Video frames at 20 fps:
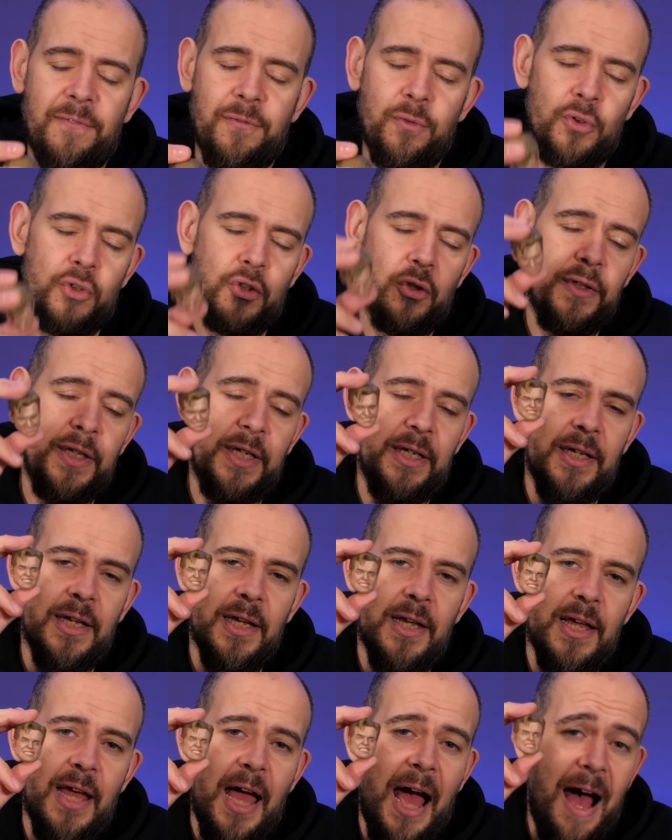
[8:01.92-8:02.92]
fonctionner
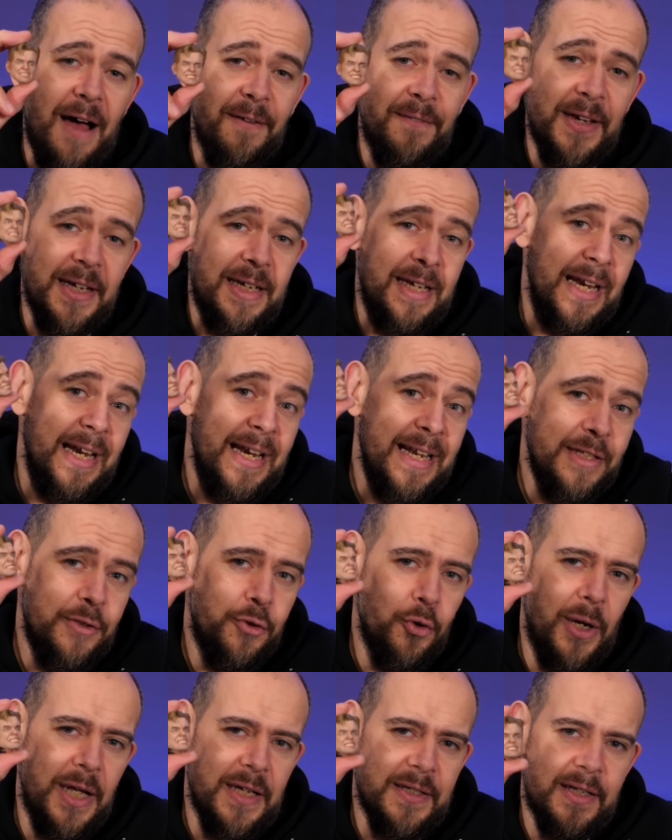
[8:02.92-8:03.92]
avec
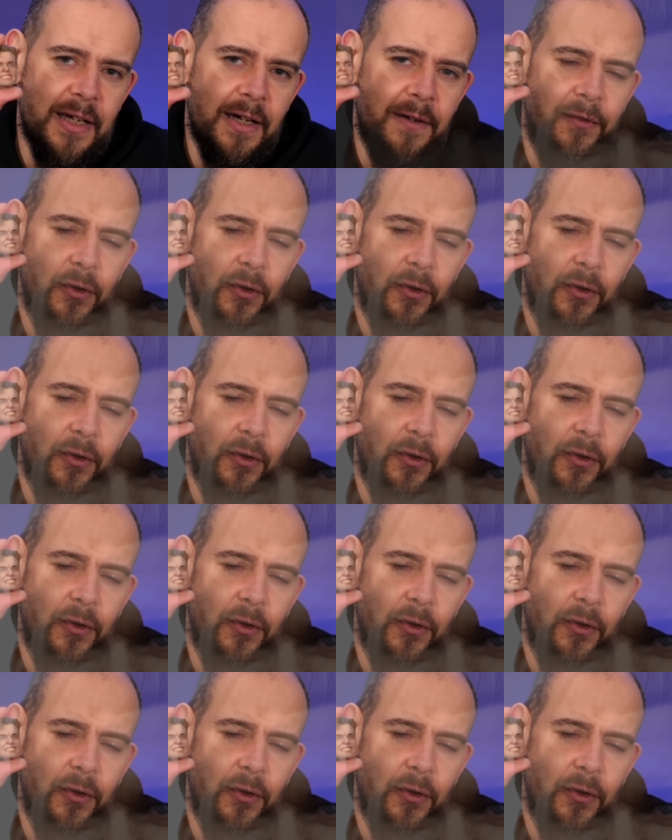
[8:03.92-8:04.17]
les yeux laser